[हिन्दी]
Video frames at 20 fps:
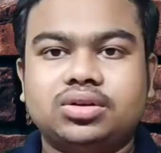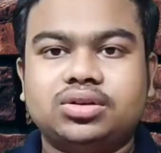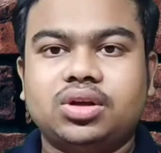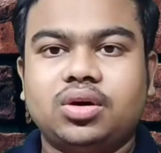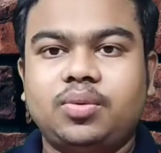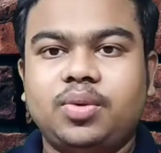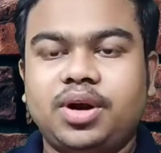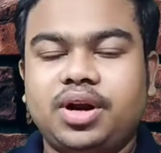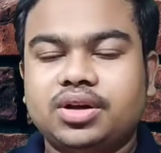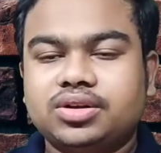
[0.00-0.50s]

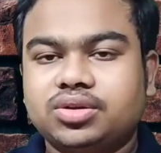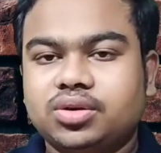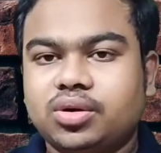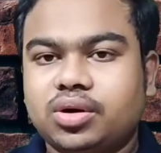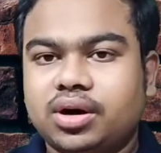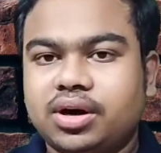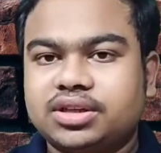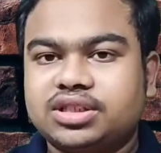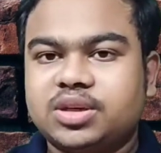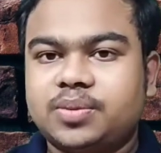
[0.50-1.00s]
दोस्तों वीडियो
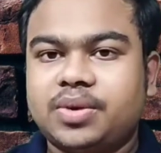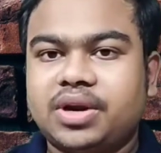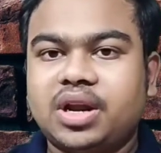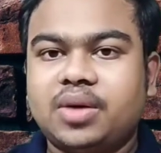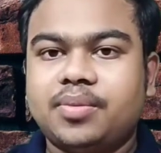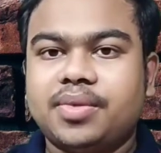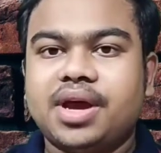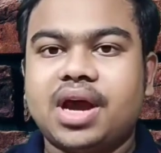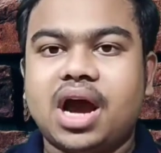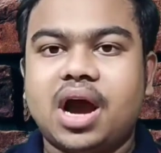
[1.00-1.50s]
शुरू करने
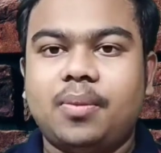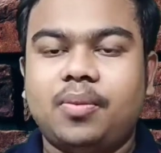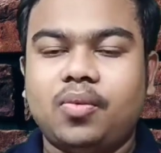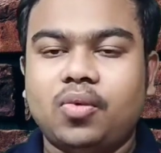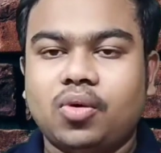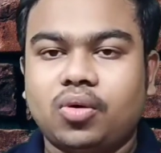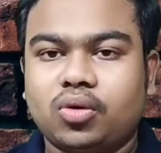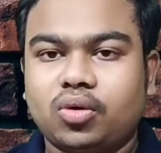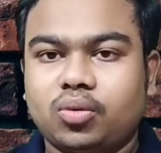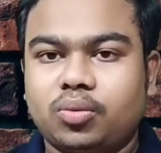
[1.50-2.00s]
से पहले मैं
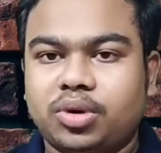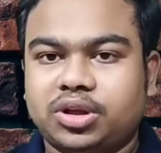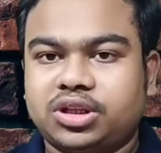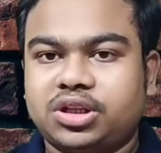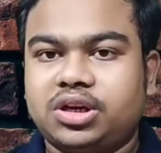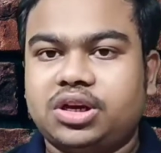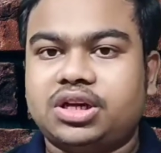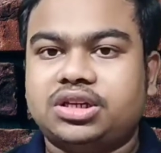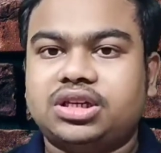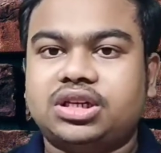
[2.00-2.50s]
आप लोगों को
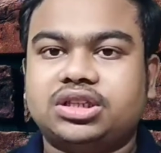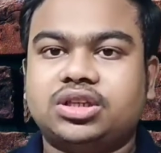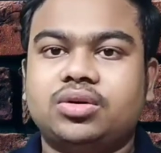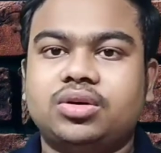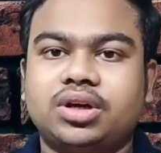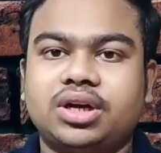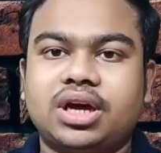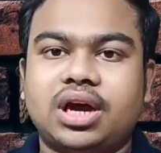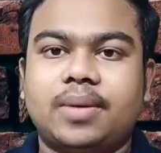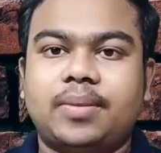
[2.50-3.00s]
बता देना
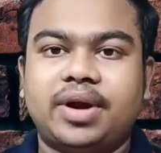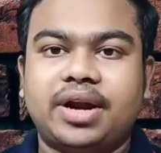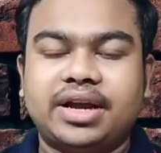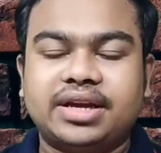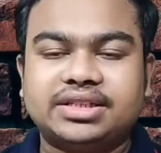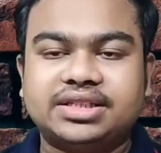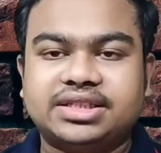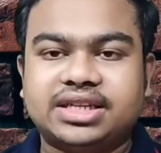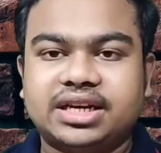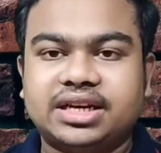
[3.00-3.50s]
चाहता हूँ कि
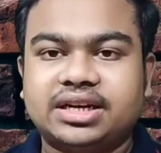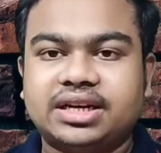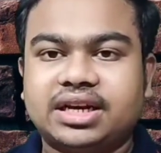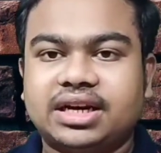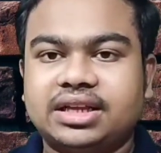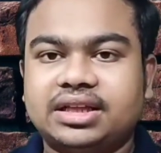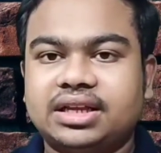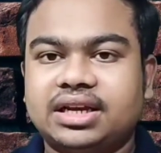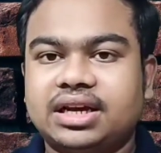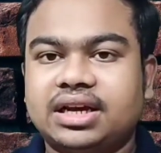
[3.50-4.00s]
हमारा इस
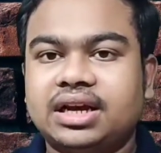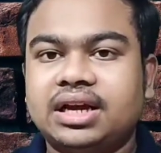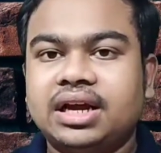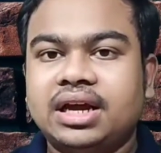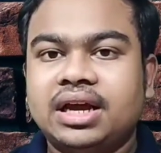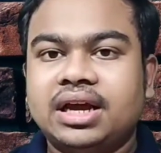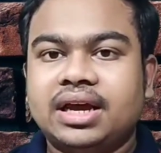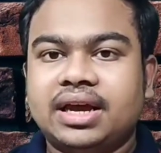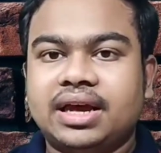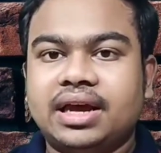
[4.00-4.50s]
चैनल के
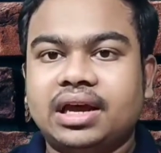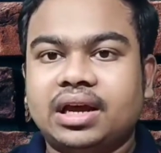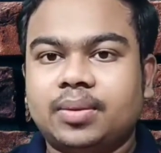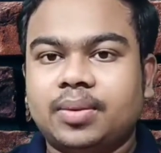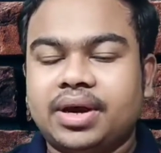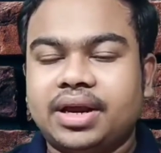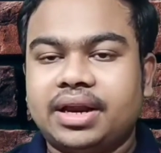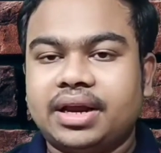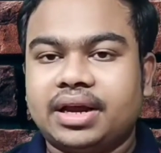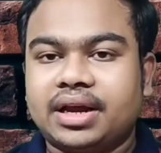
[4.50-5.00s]
अंदर
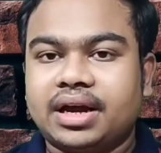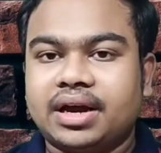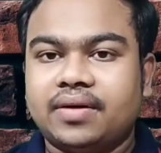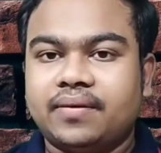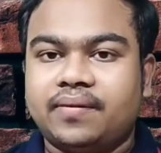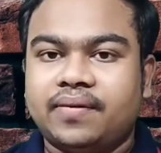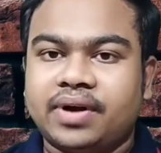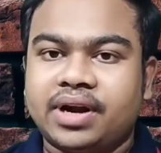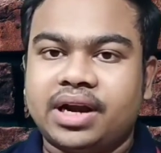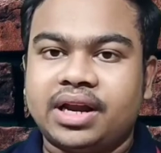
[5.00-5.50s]
एक महीने
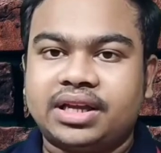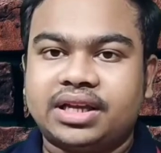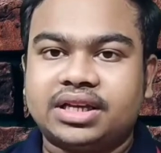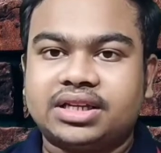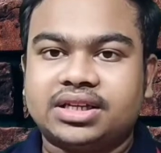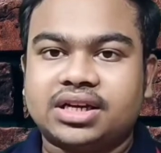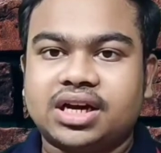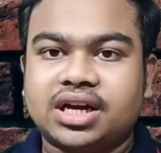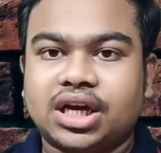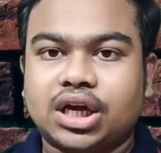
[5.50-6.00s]
का फ्री
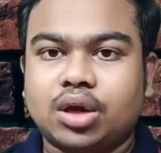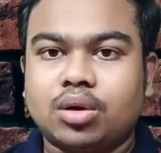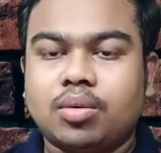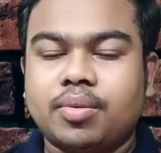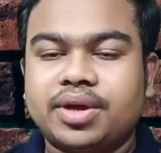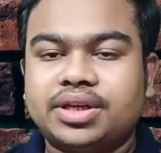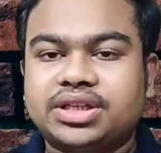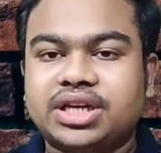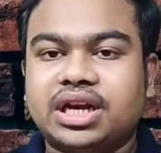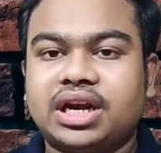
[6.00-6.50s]
रिचार्ज का
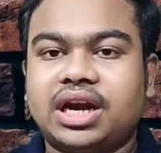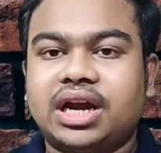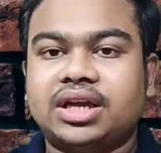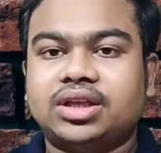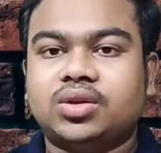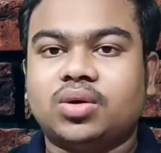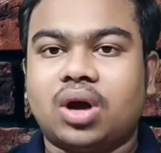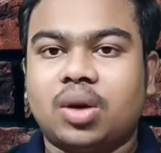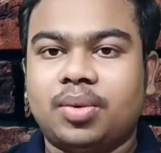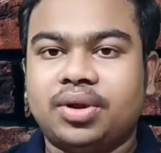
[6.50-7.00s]
गिवे चल
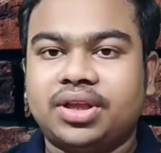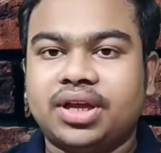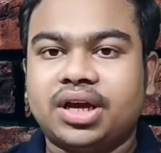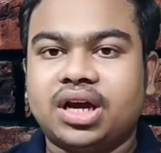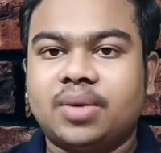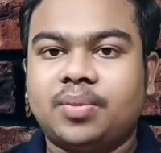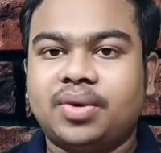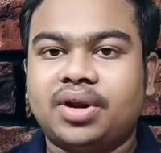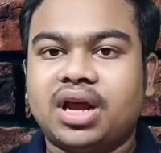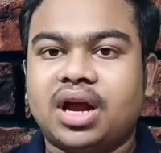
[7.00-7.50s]
रहा है तो
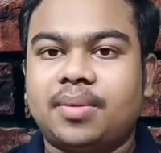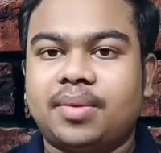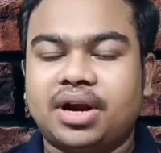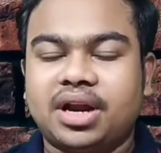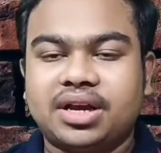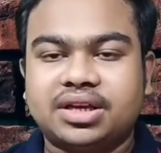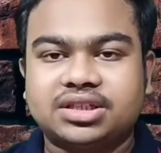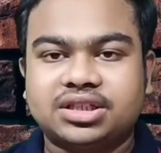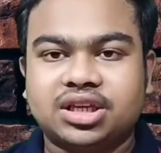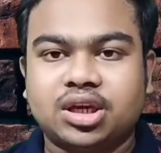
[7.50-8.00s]
अभी तक आपने
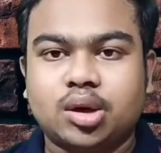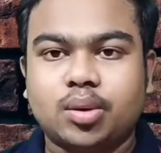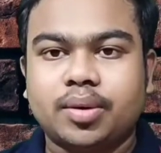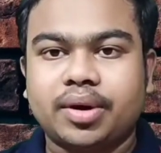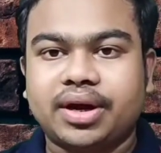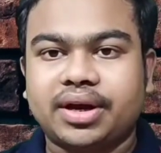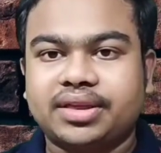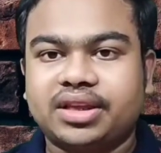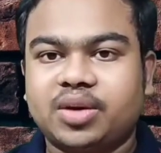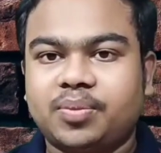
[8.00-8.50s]
हमारा इस
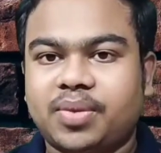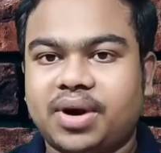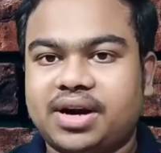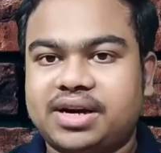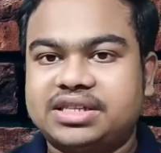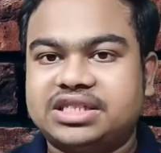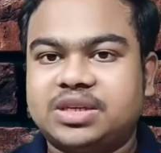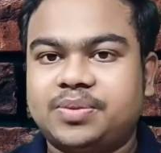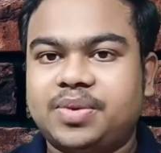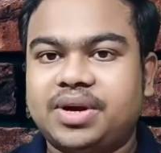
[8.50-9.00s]
गिवे के अंदर
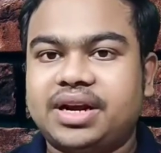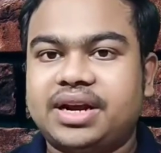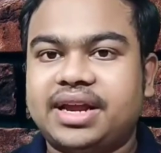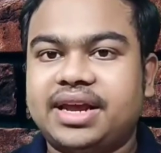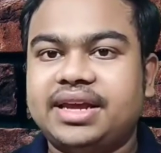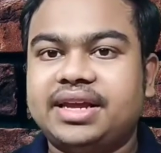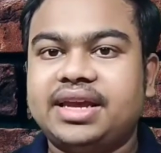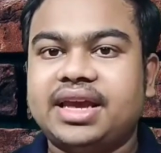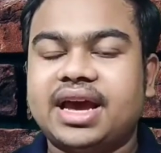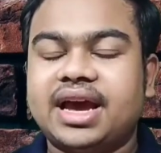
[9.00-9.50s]

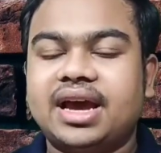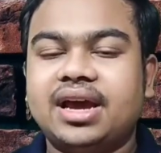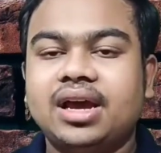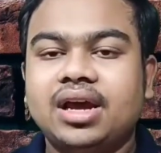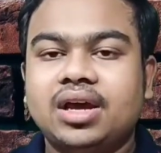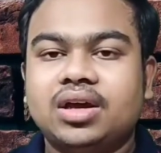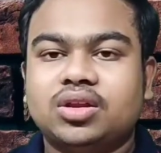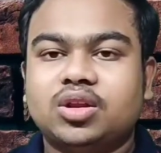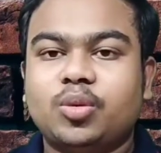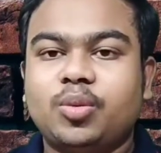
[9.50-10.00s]
पार्टिसिपेट नहीं किया
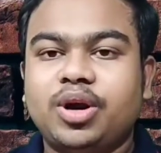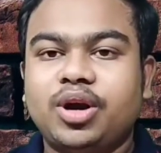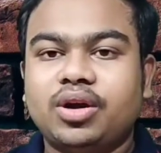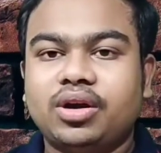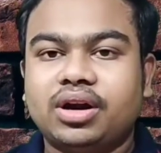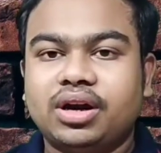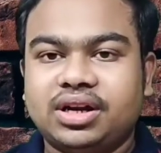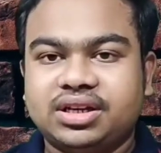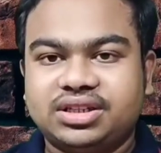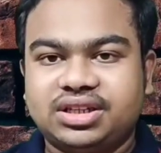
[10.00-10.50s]
है तो
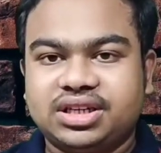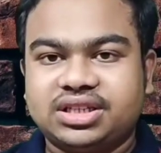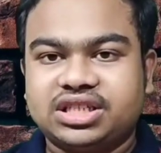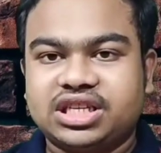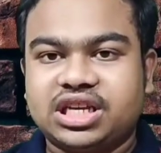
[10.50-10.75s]
वीडियो के